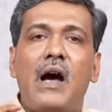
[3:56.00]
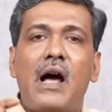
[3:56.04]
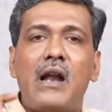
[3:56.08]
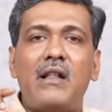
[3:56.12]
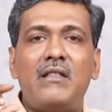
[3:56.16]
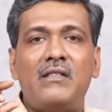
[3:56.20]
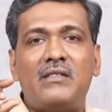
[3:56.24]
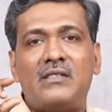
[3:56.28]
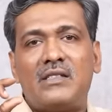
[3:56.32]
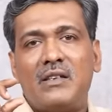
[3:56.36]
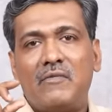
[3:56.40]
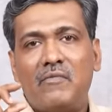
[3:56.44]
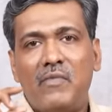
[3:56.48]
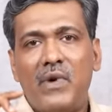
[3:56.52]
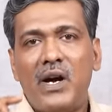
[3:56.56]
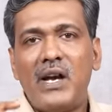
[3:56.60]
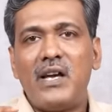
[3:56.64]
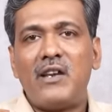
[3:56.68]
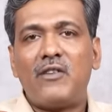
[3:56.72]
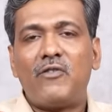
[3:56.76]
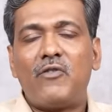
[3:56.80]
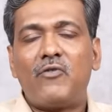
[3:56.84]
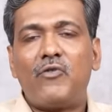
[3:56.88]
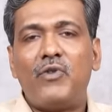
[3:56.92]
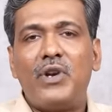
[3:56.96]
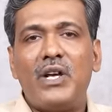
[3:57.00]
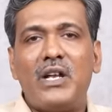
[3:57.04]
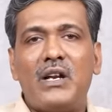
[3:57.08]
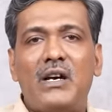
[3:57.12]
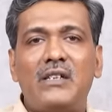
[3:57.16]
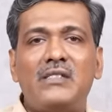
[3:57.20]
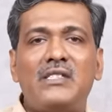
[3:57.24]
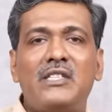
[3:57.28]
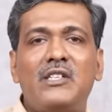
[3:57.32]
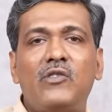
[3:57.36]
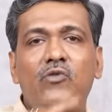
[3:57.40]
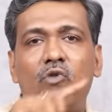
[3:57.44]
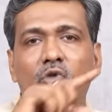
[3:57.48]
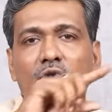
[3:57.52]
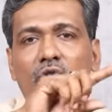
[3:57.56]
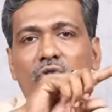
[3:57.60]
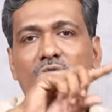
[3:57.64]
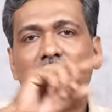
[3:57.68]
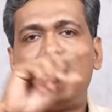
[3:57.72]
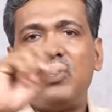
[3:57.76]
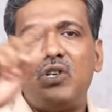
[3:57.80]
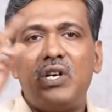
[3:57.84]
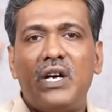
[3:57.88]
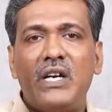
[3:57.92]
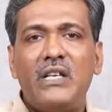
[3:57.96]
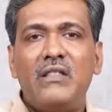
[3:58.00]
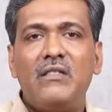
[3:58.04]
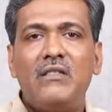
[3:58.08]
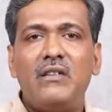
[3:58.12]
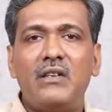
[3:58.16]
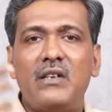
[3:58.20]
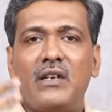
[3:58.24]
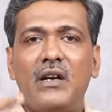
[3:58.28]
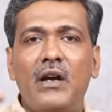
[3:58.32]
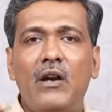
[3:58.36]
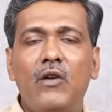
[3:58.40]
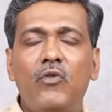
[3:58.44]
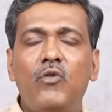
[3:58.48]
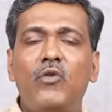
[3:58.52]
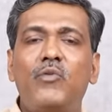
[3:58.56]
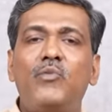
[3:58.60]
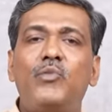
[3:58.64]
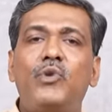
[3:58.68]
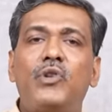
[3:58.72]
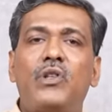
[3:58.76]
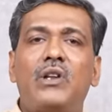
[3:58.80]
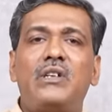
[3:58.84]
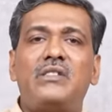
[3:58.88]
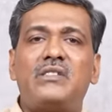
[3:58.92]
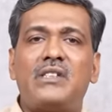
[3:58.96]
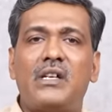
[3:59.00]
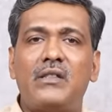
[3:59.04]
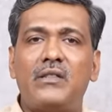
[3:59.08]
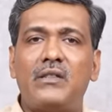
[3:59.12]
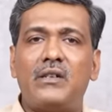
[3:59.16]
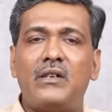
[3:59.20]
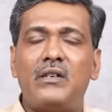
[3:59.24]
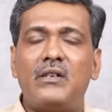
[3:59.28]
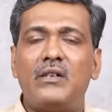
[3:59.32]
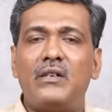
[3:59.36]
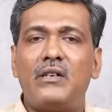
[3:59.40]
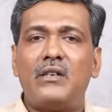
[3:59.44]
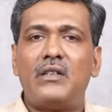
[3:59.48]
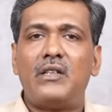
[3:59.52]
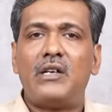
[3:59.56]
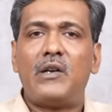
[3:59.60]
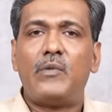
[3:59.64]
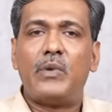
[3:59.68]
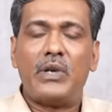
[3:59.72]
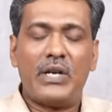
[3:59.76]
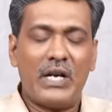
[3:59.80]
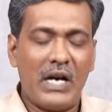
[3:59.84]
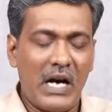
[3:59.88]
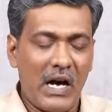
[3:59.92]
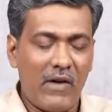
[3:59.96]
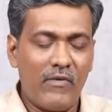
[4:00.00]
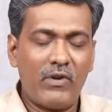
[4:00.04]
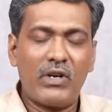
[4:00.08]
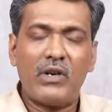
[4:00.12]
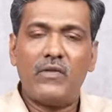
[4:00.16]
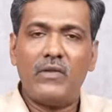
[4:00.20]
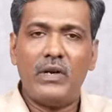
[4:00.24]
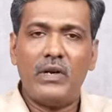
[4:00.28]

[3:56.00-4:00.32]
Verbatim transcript: அல்லது செவ்வாய் இருக்கக்கூடிய ராசிக்கு ஒன்று ஐந்து ஏழு ஒம்போதில் சந்திரன் இருக்குது அப்படின்னா அவங்க